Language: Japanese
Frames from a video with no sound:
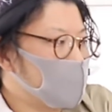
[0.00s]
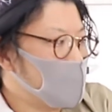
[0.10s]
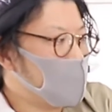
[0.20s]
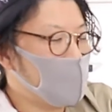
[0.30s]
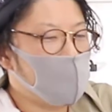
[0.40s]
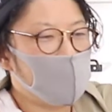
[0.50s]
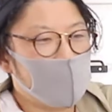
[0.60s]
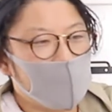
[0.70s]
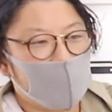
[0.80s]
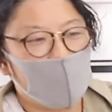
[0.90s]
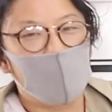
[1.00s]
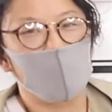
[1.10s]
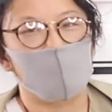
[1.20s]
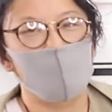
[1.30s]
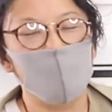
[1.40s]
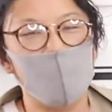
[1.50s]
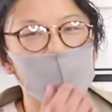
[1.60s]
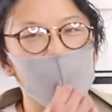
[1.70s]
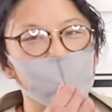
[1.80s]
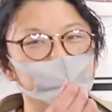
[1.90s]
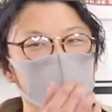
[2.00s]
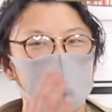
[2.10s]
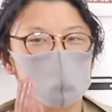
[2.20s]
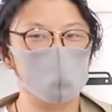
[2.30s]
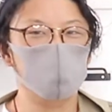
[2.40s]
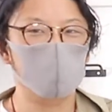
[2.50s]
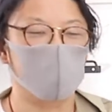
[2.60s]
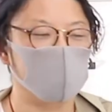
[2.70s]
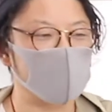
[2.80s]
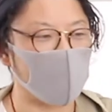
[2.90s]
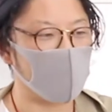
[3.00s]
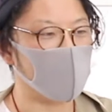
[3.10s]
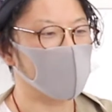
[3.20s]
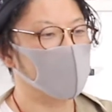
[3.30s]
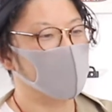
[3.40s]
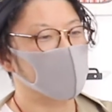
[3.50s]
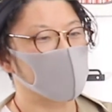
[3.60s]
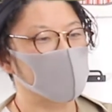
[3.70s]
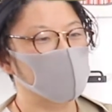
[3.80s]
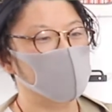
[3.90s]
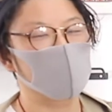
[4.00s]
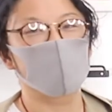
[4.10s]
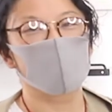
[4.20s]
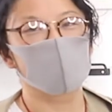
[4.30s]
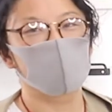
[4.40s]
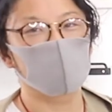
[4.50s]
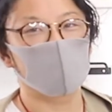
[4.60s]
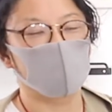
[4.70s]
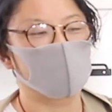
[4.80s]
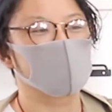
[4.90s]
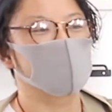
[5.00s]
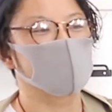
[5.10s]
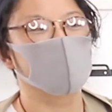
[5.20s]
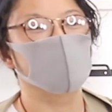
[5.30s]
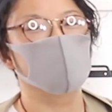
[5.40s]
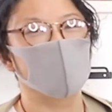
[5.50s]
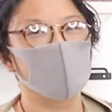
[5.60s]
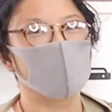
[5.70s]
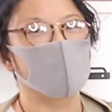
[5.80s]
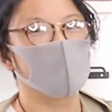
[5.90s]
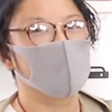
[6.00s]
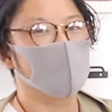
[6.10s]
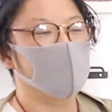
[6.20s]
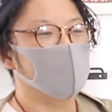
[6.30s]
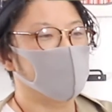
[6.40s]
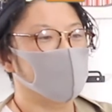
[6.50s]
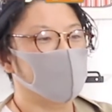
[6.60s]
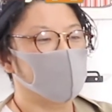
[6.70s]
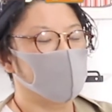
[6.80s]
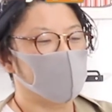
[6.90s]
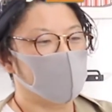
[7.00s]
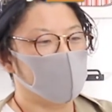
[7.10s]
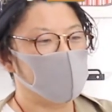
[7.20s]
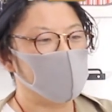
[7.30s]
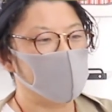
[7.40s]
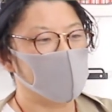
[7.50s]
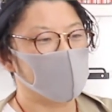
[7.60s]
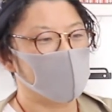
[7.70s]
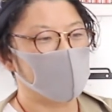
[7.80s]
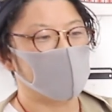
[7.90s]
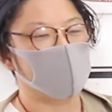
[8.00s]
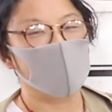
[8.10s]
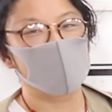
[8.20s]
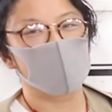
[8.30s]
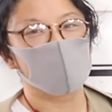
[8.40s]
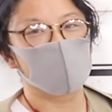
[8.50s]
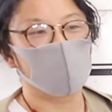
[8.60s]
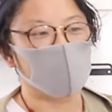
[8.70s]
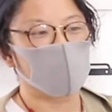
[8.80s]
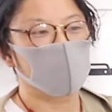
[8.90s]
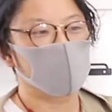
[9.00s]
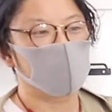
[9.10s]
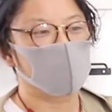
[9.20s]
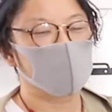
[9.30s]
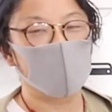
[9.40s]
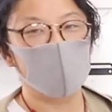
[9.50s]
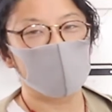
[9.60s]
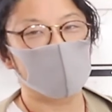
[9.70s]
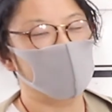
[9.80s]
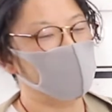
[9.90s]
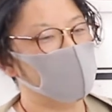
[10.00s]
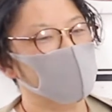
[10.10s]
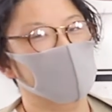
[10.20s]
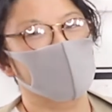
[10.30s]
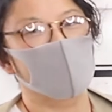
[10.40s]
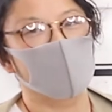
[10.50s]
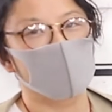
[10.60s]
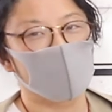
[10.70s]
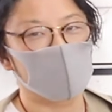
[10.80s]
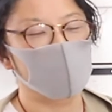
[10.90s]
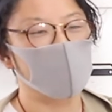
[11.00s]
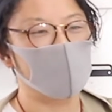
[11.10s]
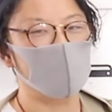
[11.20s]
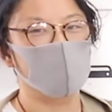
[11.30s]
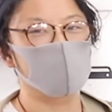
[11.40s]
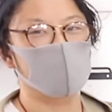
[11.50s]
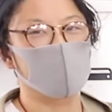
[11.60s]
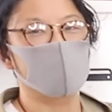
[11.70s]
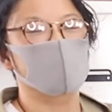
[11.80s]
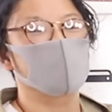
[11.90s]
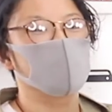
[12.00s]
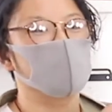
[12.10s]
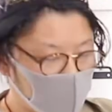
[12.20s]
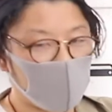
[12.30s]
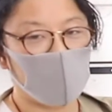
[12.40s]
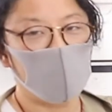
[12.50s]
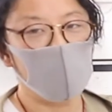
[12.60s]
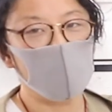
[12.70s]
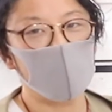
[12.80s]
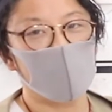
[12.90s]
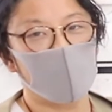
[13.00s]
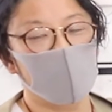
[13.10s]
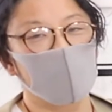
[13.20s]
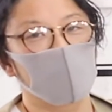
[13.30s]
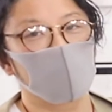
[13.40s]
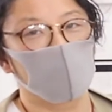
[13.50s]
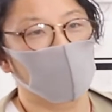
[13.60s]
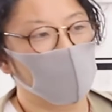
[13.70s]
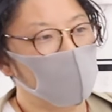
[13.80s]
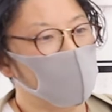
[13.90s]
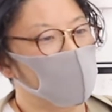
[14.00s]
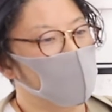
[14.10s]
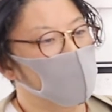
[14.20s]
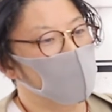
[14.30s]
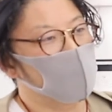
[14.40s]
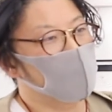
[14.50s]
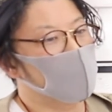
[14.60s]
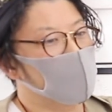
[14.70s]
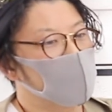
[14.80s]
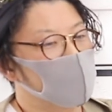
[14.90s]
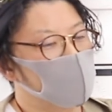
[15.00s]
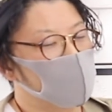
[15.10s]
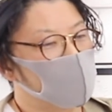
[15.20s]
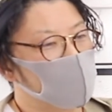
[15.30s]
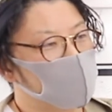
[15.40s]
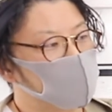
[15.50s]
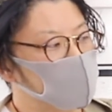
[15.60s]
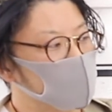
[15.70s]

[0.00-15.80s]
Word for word: やっぱり今までやってきた積み重ねを否定することになりますから過去を否定することになりますなので、えー、今までやってきたベーシックを捨てる捨てるってわけではないんですけどそれがあってこそなんですけど今までやってきたことをあの